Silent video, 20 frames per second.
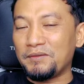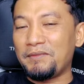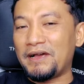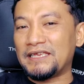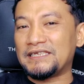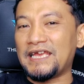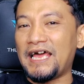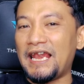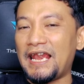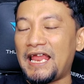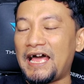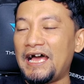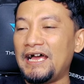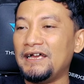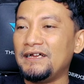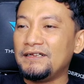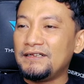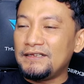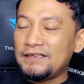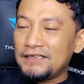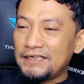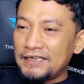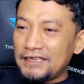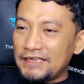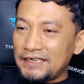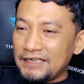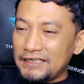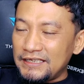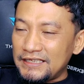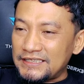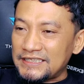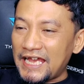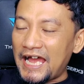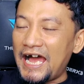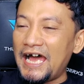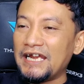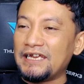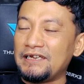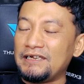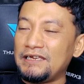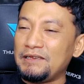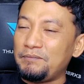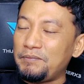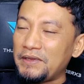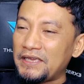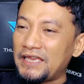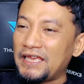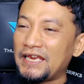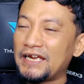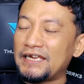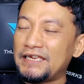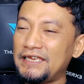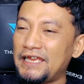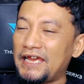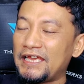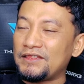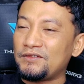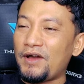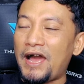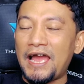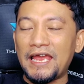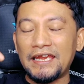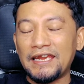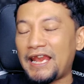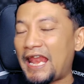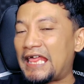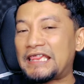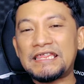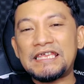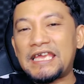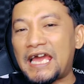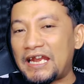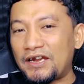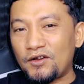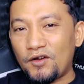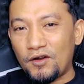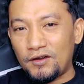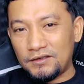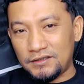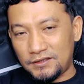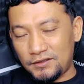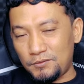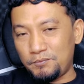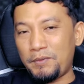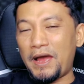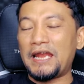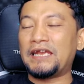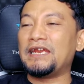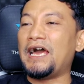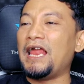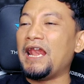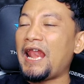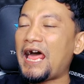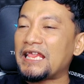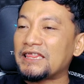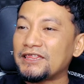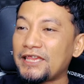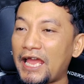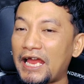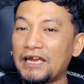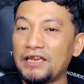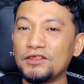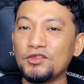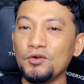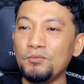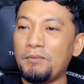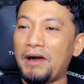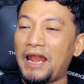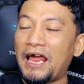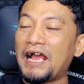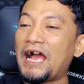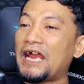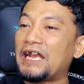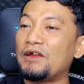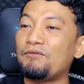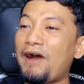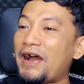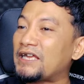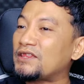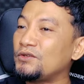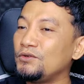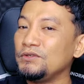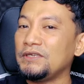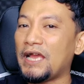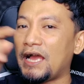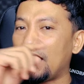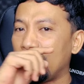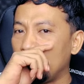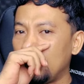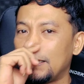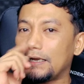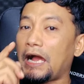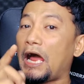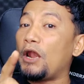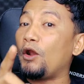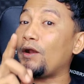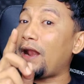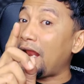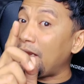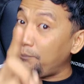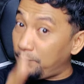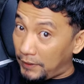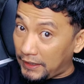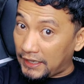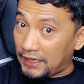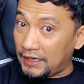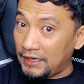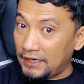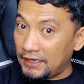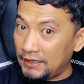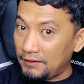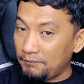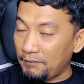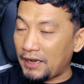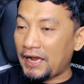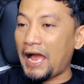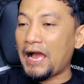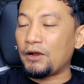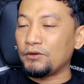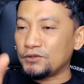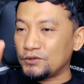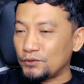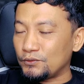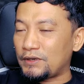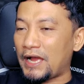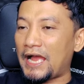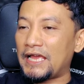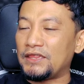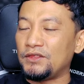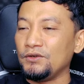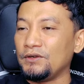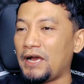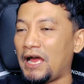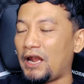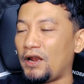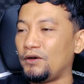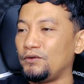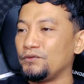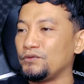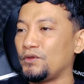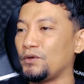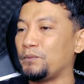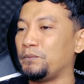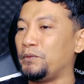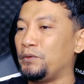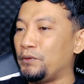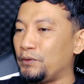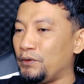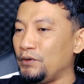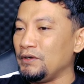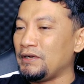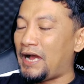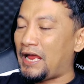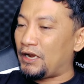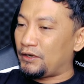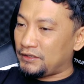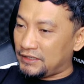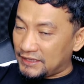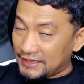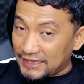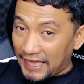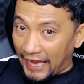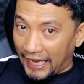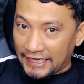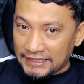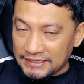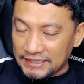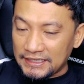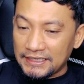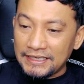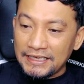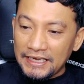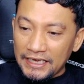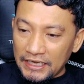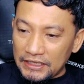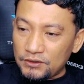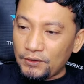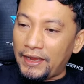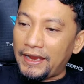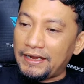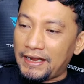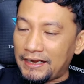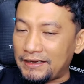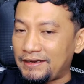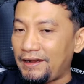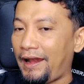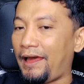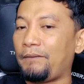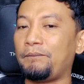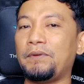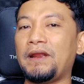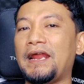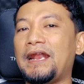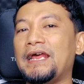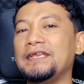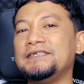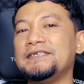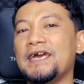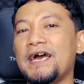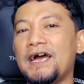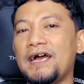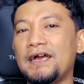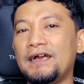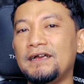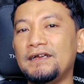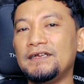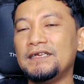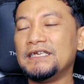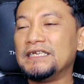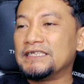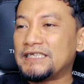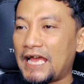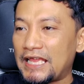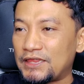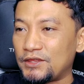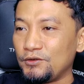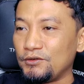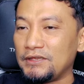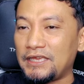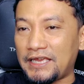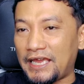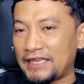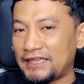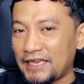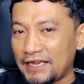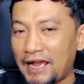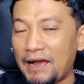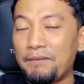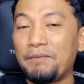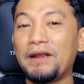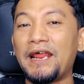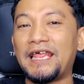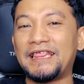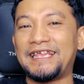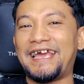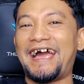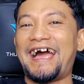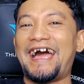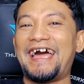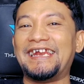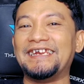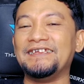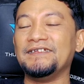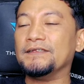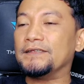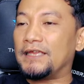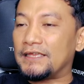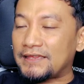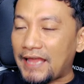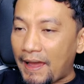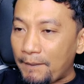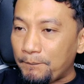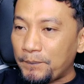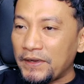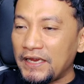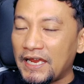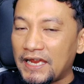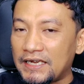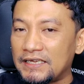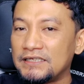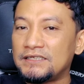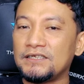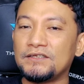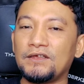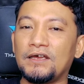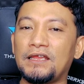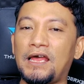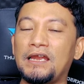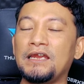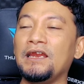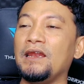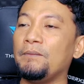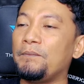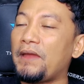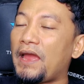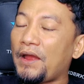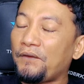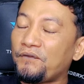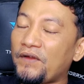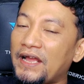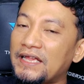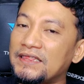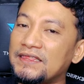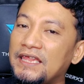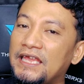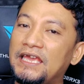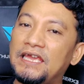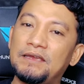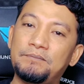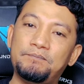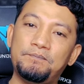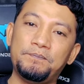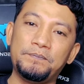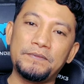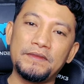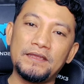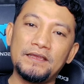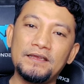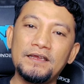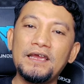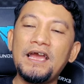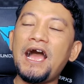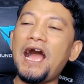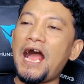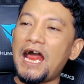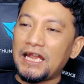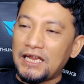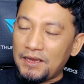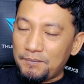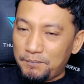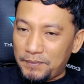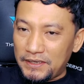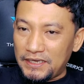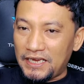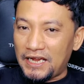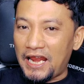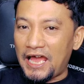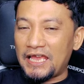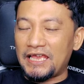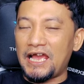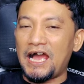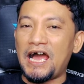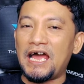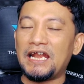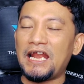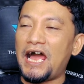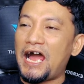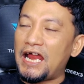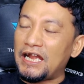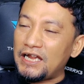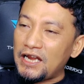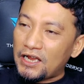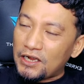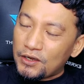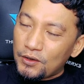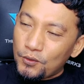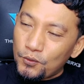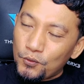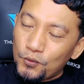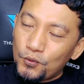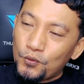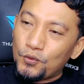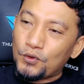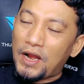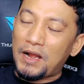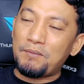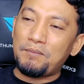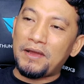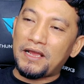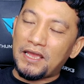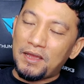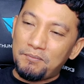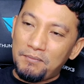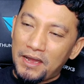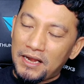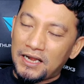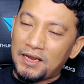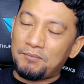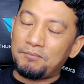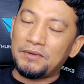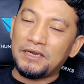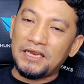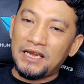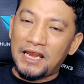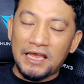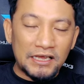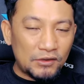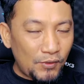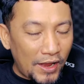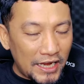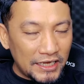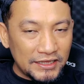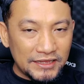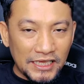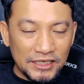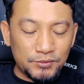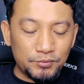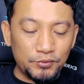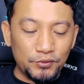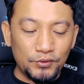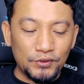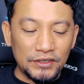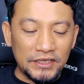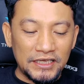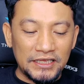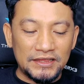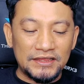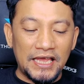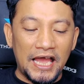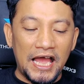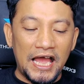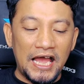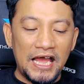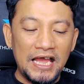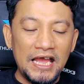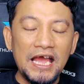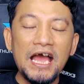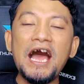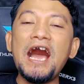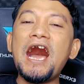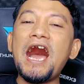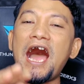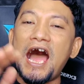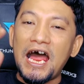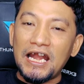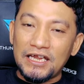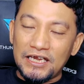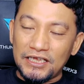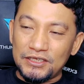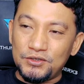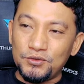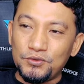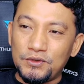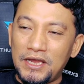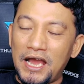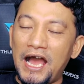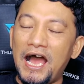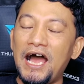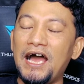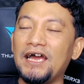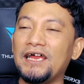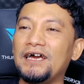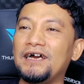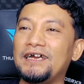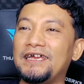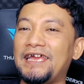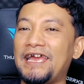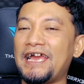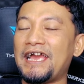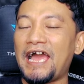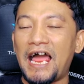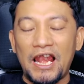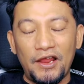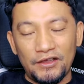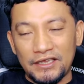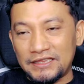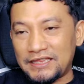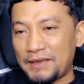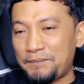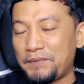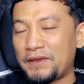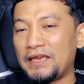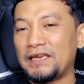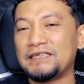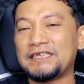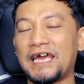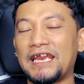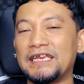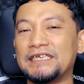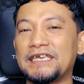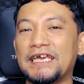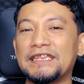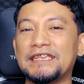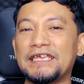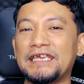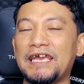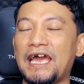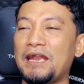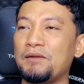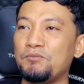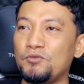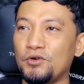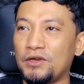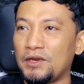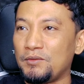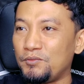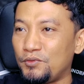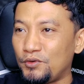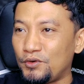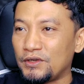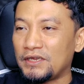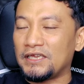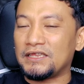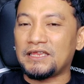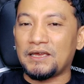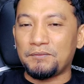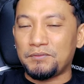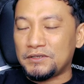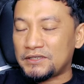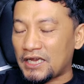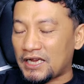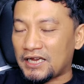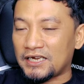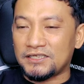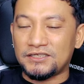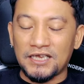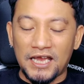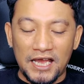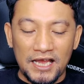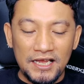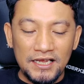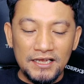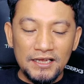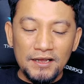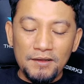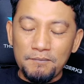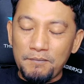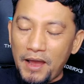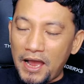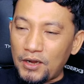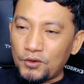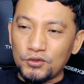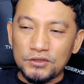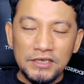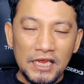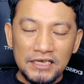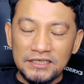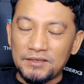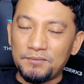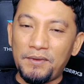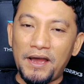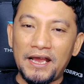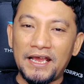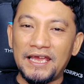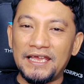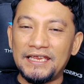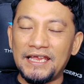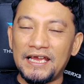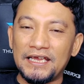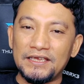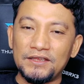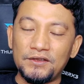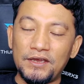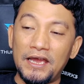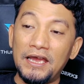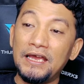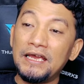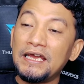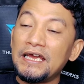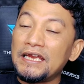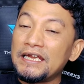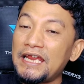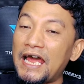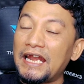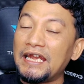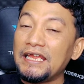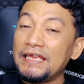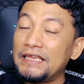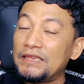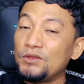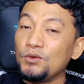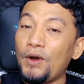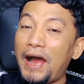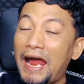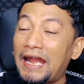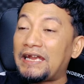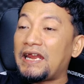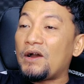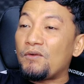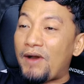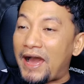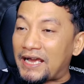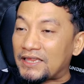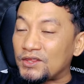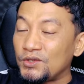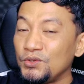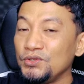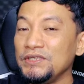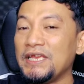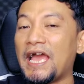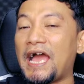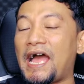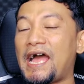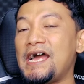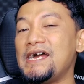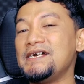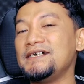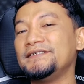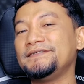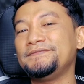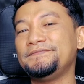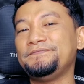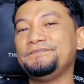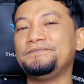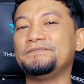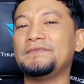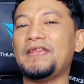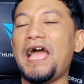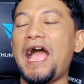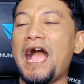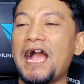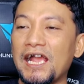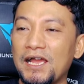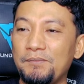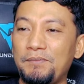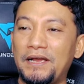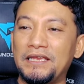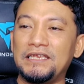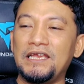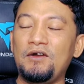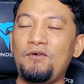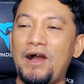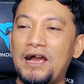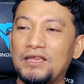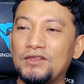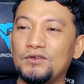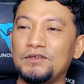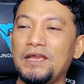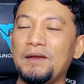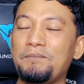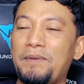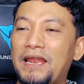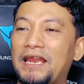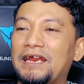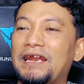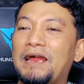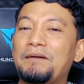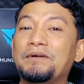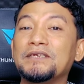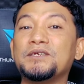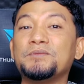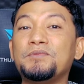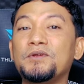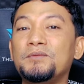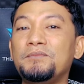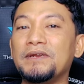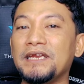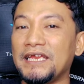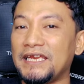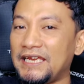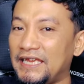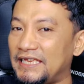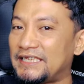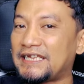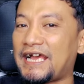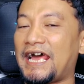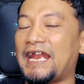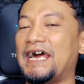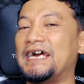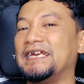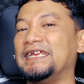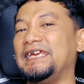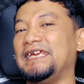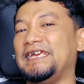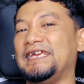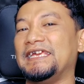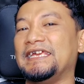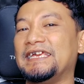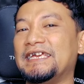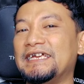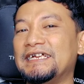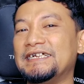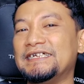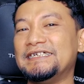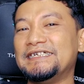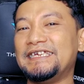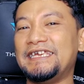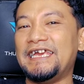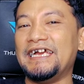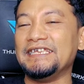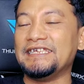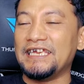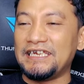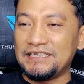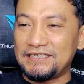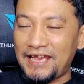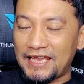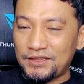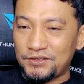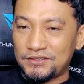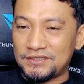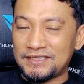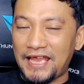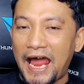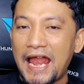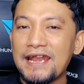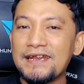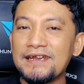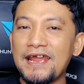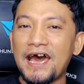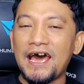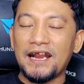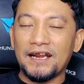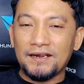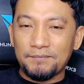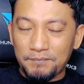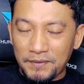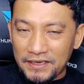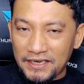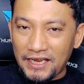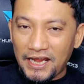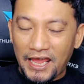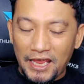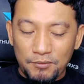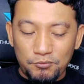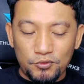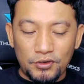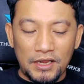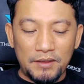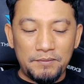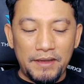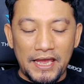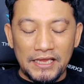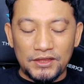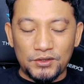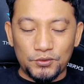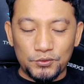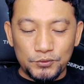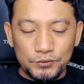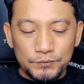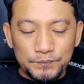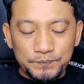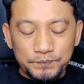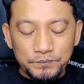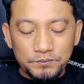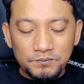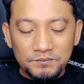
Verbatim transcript: bermasalah di saat dipikir dia itu ah ini latihan kok gitu. Padahal latihan itu malah nggak ada waktunya. Kalau latber, maka aku suka itu kalau untuk burung kalau dites itu enak di beran aja. Satu tiketnya nggak berat kan, tetapi ya di situ tadi lebih efektif. Ada penilaian, ada ukuran bagaimana menilai kualitas burung kita. Ada juga ya kalau kita pengen cari settingan mungkin burung kita bisa kerja bagus dan sebagainya gitu ya. Dan itu ada waktunya. Anggap aja waktunya paling lama 10 menit nih sekarang nih. Ya jadi satu standar penilaian murai batu.